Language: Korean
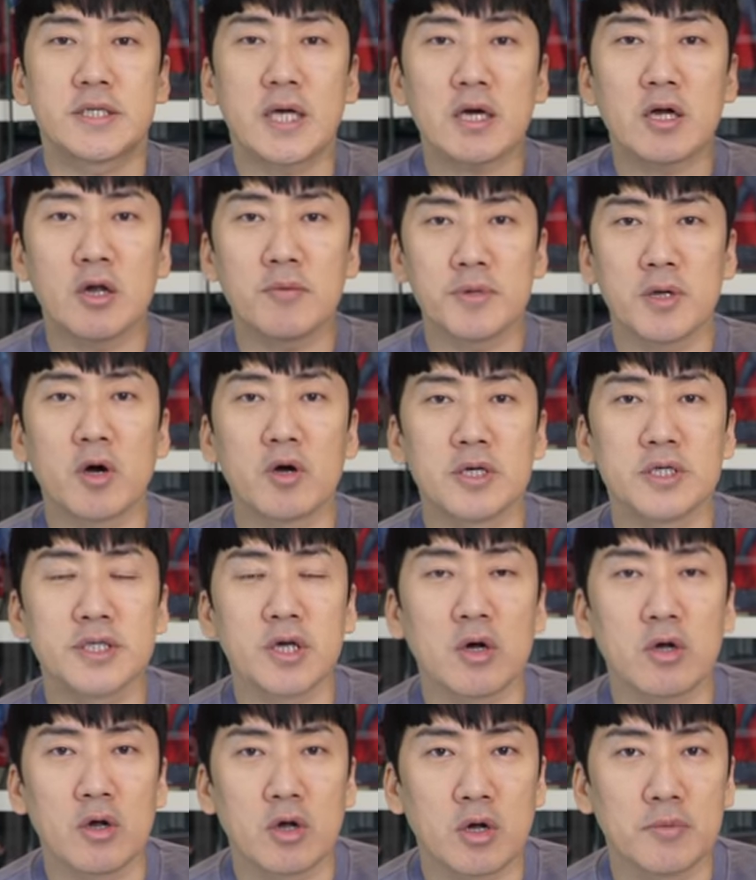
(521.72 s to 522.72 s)
자, 그럼
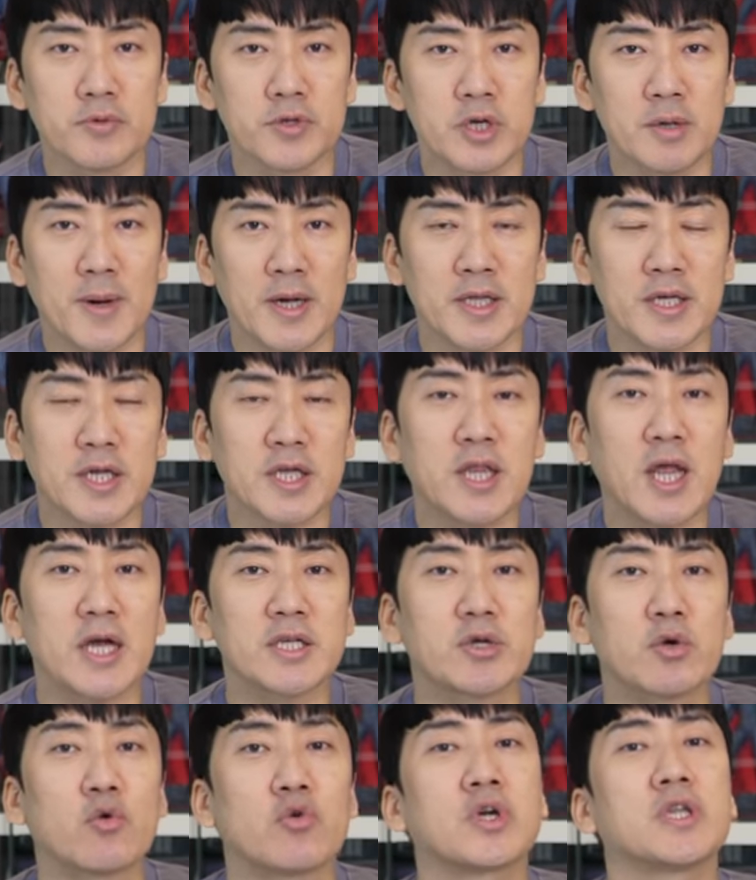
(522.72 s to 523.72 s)
여기서 여러분들이 많이
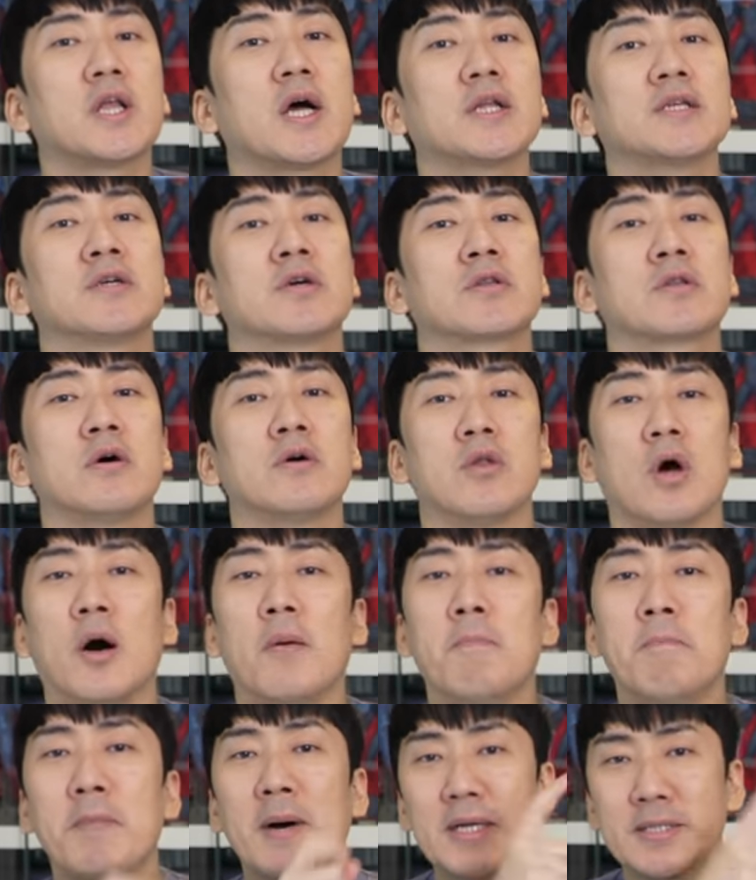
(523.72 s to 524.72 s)
기대하셨고 기다리셨던
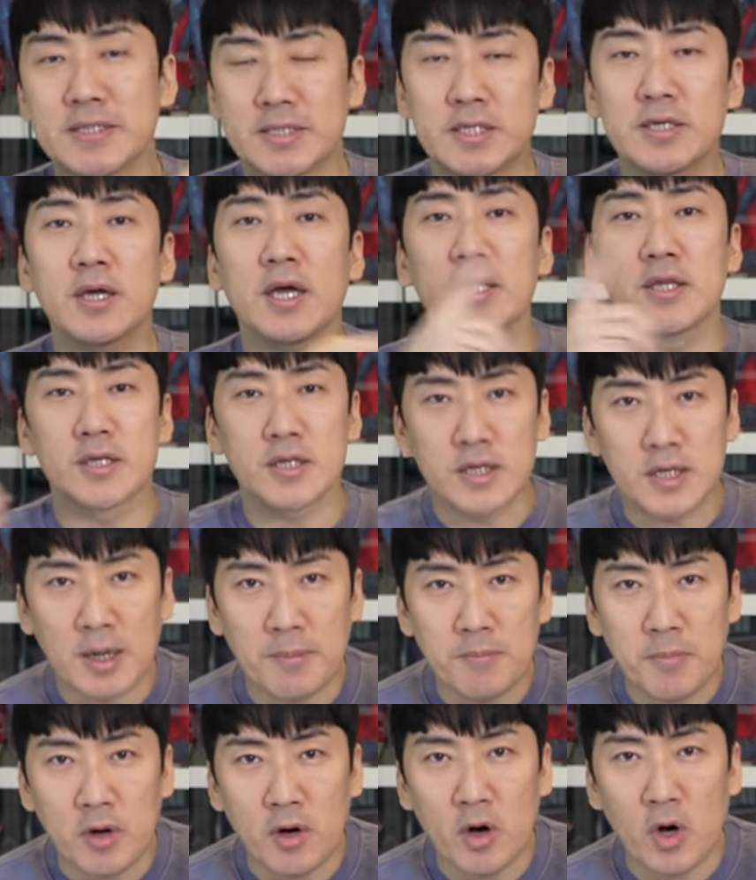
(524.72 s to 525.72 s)
언마스크 헤드를
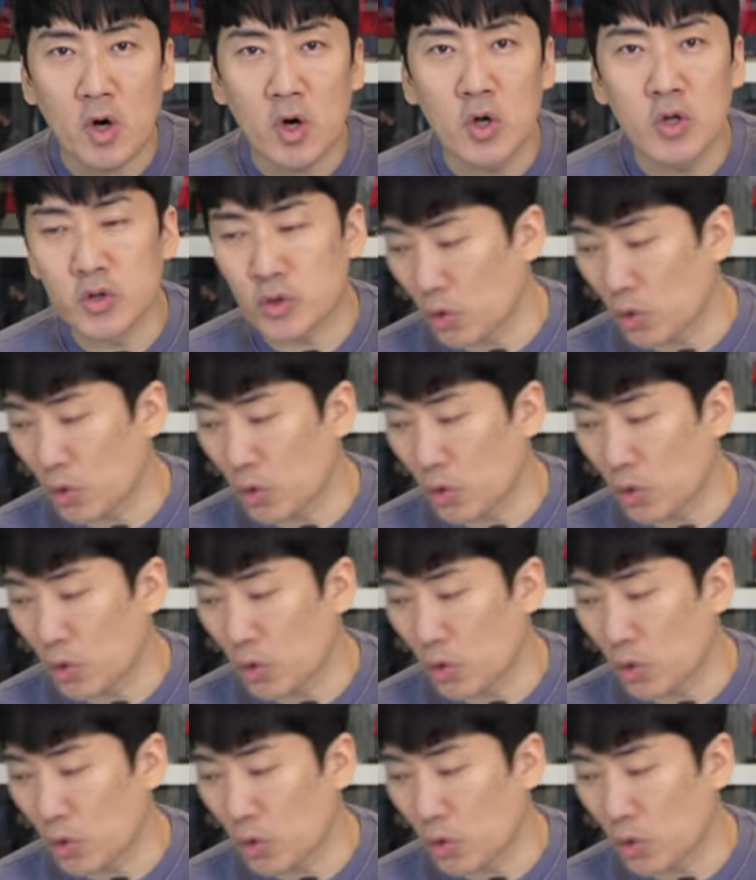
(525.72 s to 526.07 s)
한번